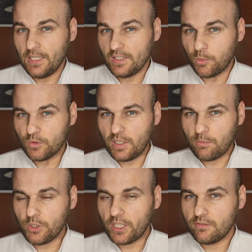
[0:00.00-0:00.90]
Z
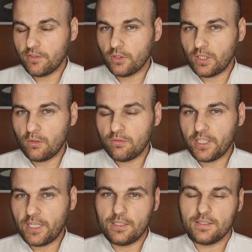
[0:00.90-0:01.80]
postępu, jaki wykonało
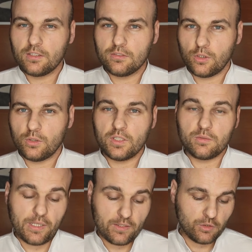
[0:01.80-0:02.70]
Ferrari, zadowolony jest
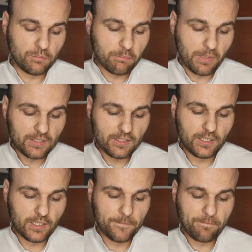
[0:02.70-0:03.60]
bardzo
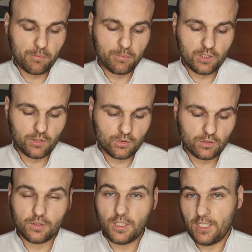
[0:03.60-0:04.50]
Mattia
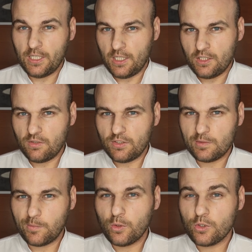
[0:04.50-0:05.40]
Binotto. Szef
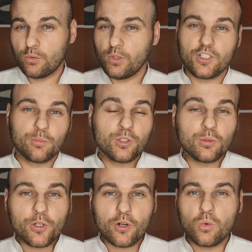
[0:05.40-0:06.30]
zespołu oczekuje, że po
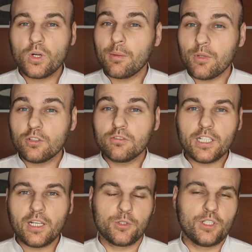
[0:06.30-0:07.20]
tym roku
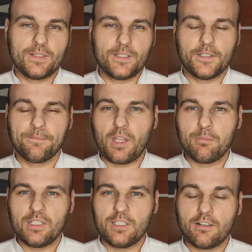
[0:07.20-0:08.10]
kamienowania przez
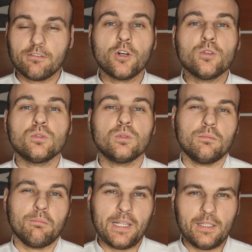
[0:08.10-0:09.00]
media w końcu
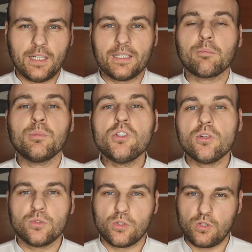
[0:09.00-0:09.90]
media
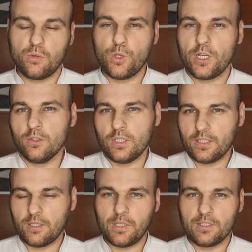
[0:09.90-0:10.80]
napiszą coś ciepłego na
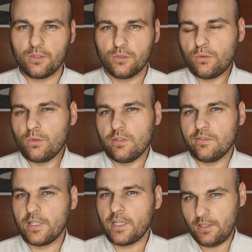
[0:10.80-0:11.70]
temat konstrukcji
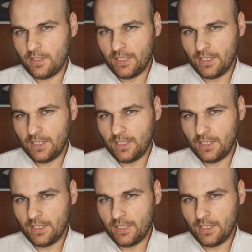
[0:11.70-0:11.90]
Ferrari.